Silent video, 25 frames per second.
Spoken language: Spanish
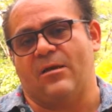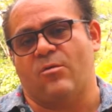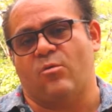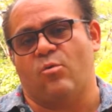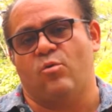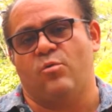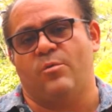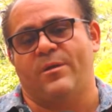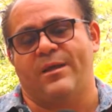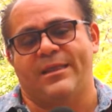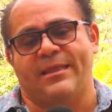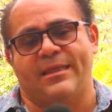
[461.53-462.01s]
la
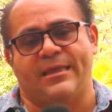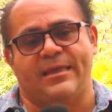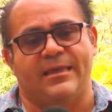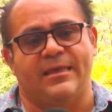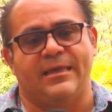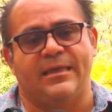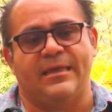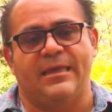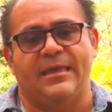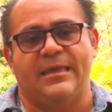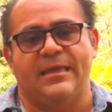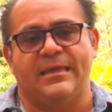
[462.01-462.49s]
curva
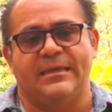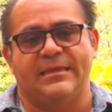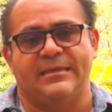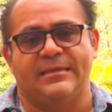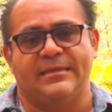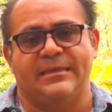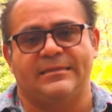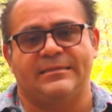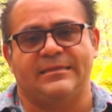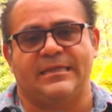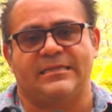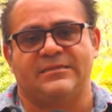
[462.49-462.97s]
de,
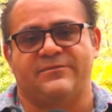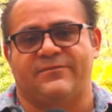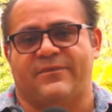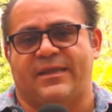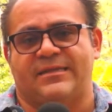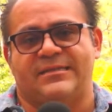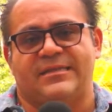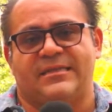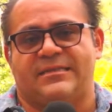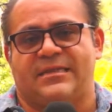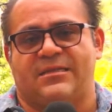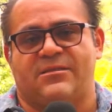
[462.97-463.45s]

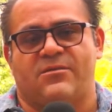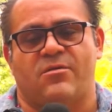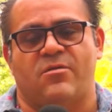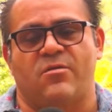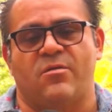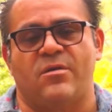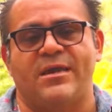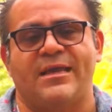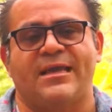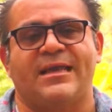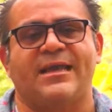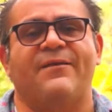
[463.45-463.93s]
transferencia
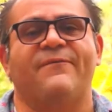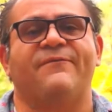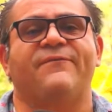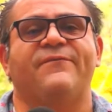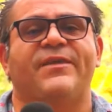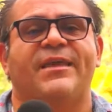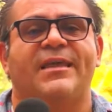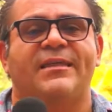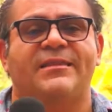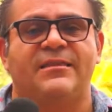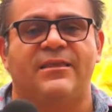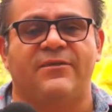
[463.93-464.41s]
tecnológica
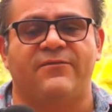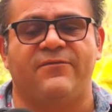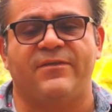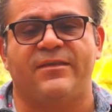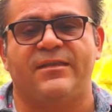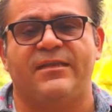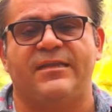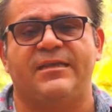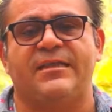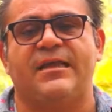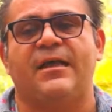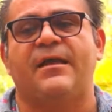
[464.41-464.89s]
bien
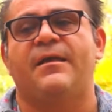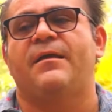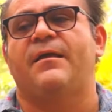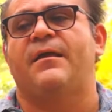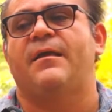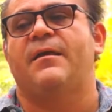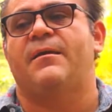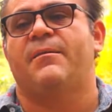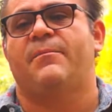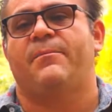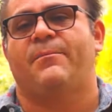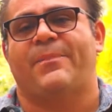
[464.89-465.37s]
definida
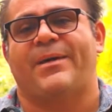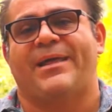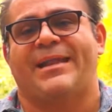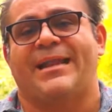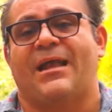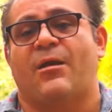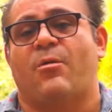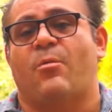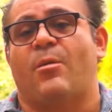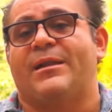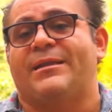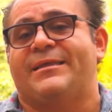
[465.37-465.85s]

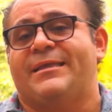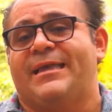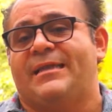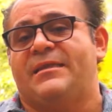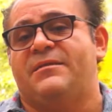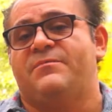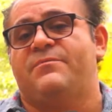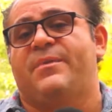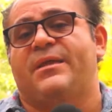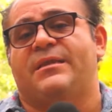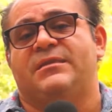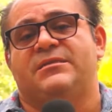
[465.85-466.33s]
para
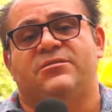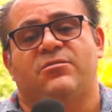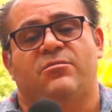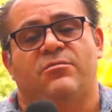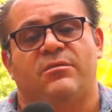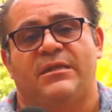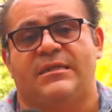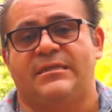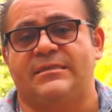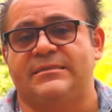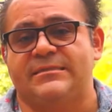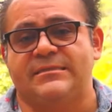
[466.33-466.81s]
cualquier
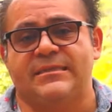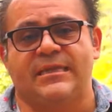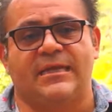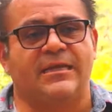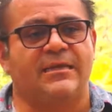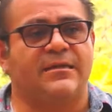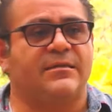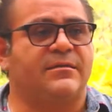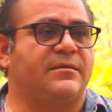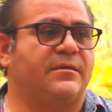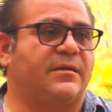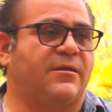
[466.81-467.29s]

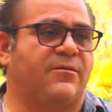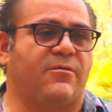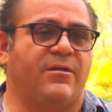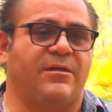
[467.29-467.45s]
inversionista,